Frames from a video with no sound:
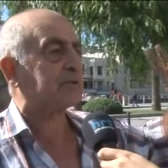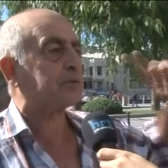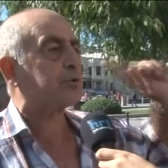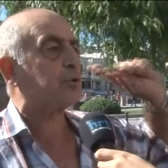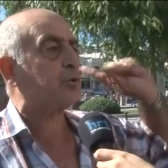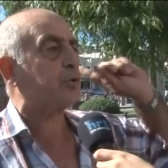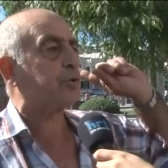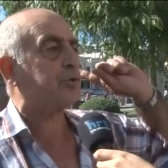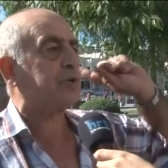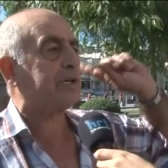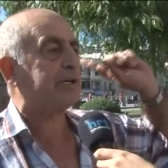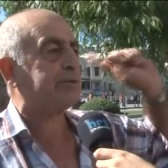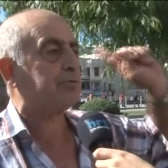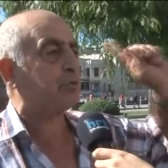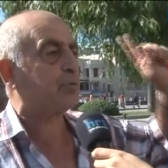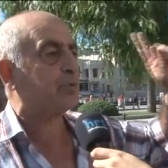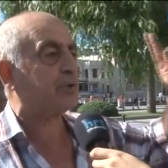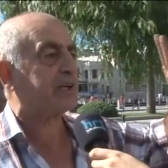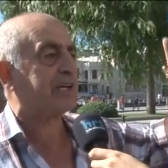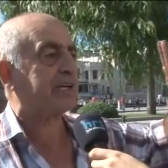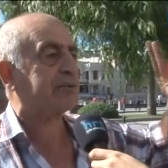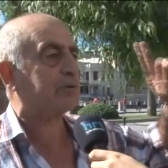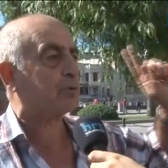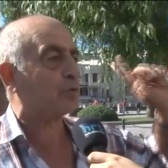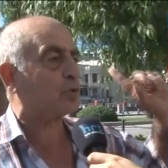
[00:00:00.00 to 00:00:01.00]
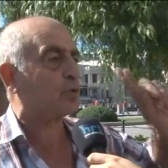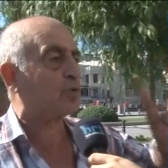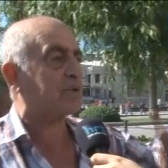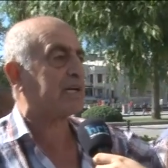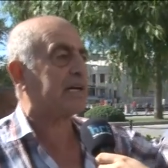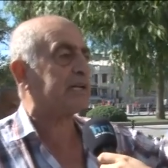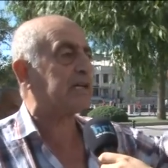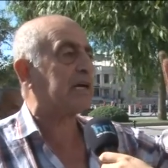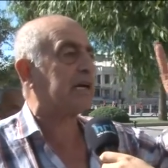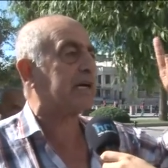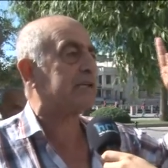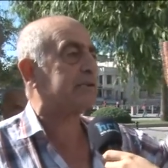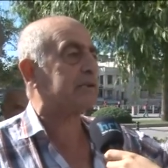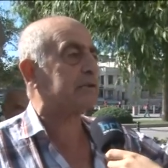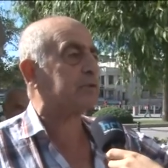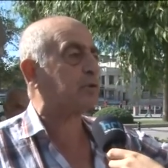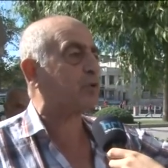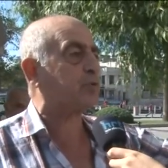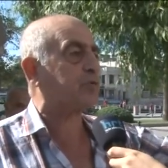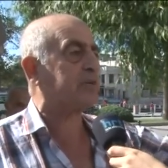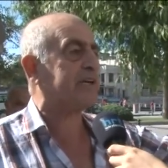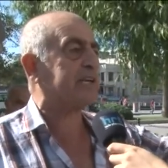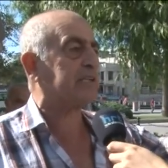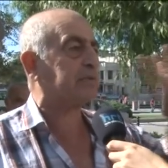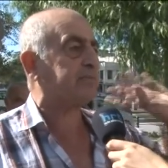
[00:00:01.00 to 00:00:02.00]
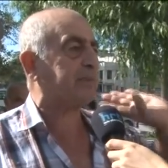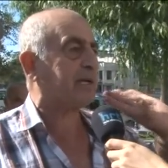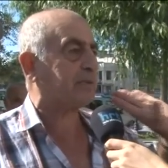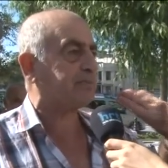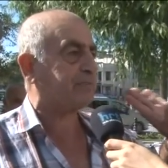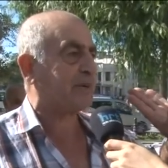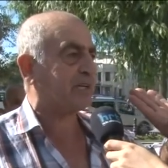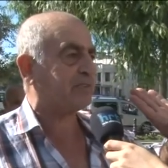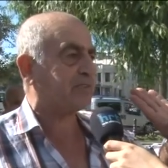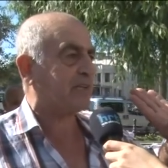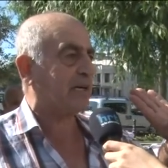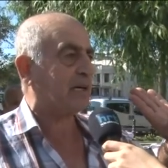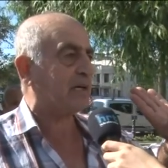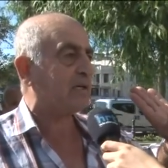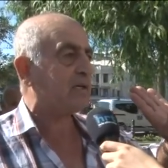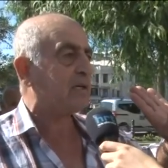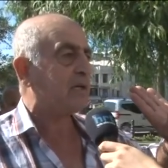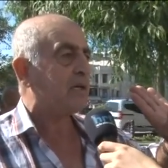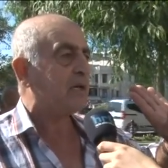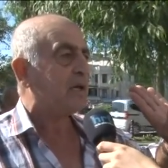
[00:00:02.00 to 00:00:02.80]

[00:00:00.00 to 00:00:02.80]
var. Türkiye Cumhuriyeti kuran Atatürk ve İsmet Paşa.